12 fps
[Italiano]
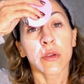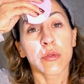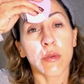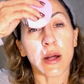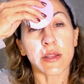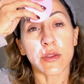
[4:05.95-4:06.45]

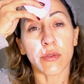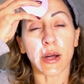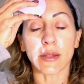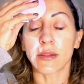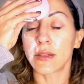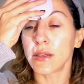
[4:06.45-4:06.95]
sulla
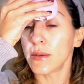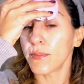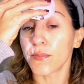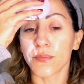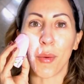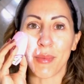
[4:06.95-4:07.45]
zona T
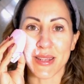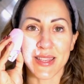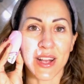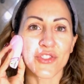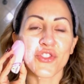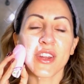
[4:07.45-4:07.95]
un
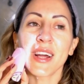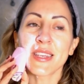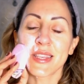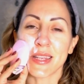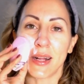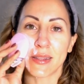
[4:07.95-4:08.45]
massaggio
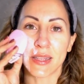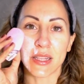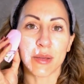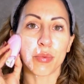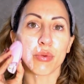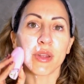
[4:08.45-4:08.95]
rilassante
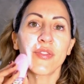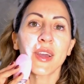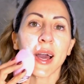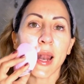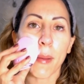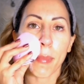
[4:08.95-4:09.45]
ti
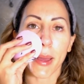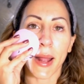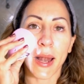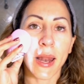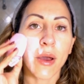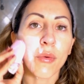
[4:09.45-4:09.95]
purifica la
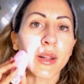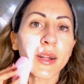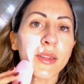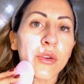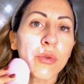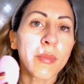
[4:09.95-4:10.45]
pelle
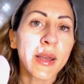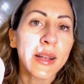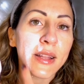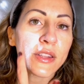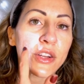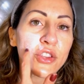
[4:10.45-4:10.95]
guardate come il
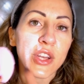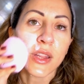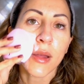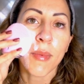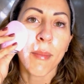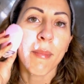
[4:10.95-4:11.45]

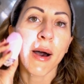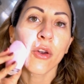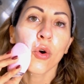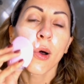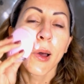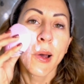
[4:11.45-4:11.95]
detergente man
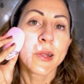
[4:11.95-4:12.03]
mano